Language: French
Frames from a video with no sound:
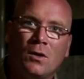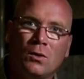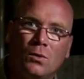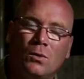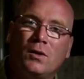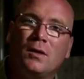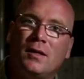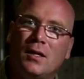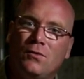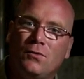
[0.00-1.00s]
Donc
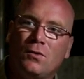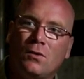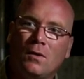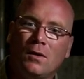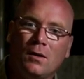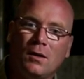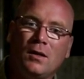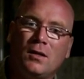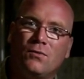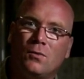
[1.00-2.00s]
des levures
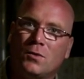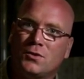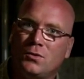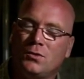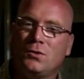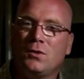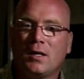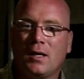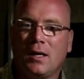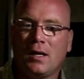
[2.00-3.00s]
qui vont manger du
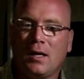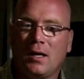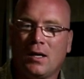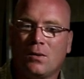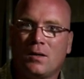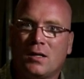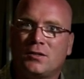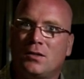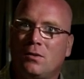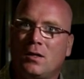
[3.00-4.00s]
sucre et
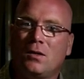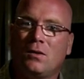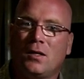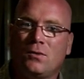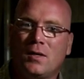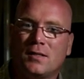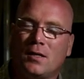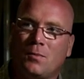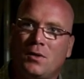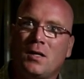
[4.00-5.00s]
recracher de l'alcool et du gaz
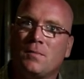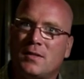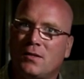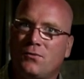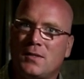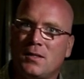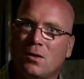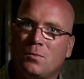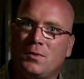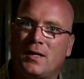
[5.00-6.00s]
carbonique, mais cette fois-ci
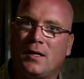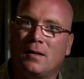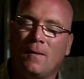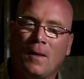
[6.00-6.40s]
en bouteille.